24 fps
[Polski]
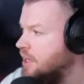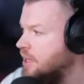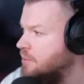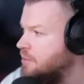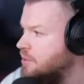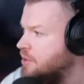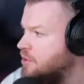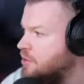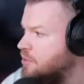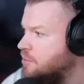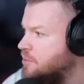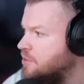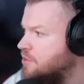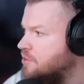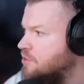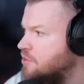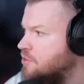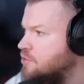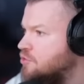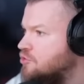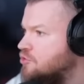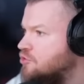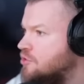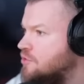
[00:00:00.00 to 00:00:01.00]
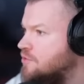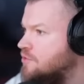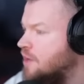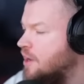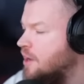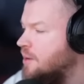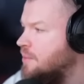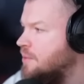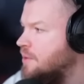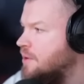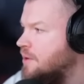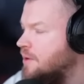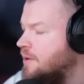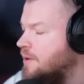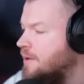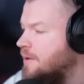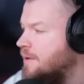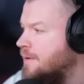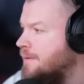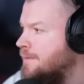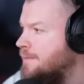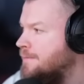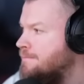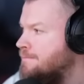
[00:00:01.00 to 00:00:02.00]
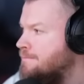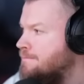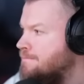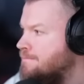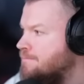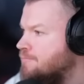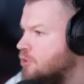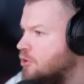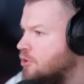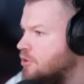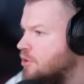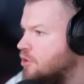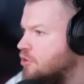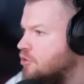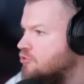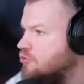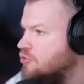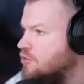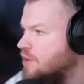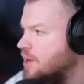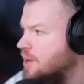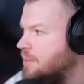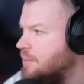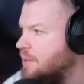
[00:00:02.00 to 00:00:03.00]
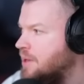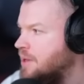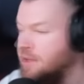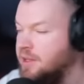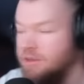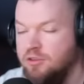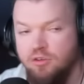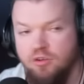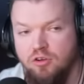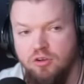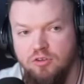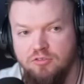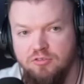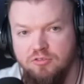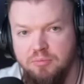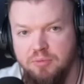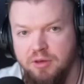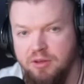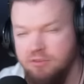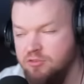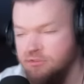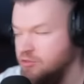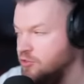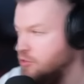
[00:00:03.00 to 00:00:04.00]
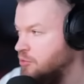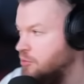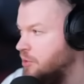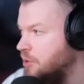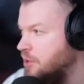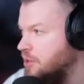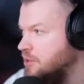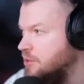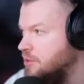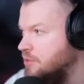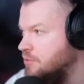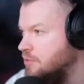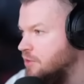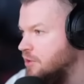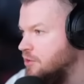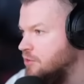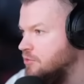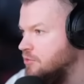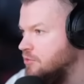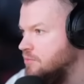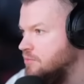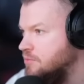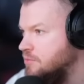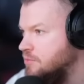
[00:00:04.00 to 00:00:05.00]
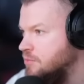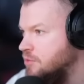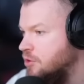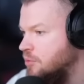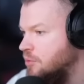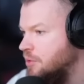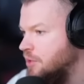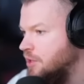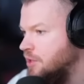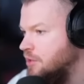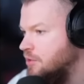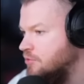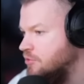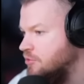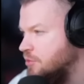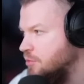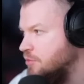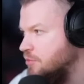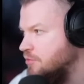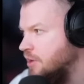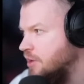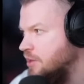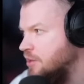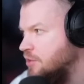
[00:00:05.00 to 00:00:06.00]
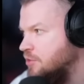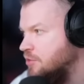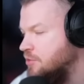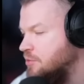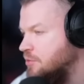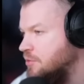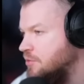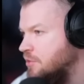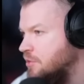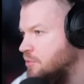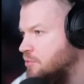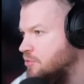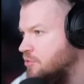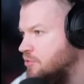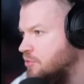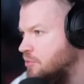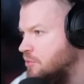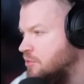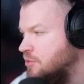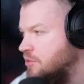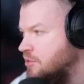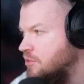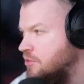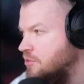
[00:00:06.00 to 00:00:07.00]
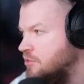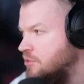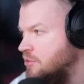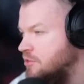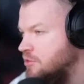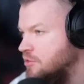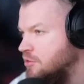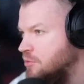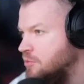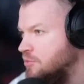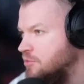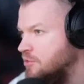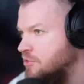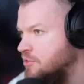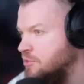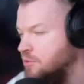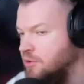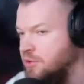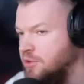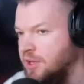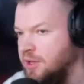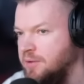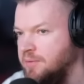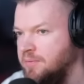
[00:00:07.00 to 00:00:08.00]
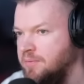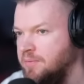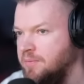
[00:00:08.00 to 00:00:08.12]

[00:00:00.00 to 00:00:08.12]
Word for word: kamery obecnie używam? To nie chodzi o kamerę, to chodzi bardziej o obiektyw, wiesz? Obiektyw, żeby fajnie rozmywał, musi mieć niską przesłonę.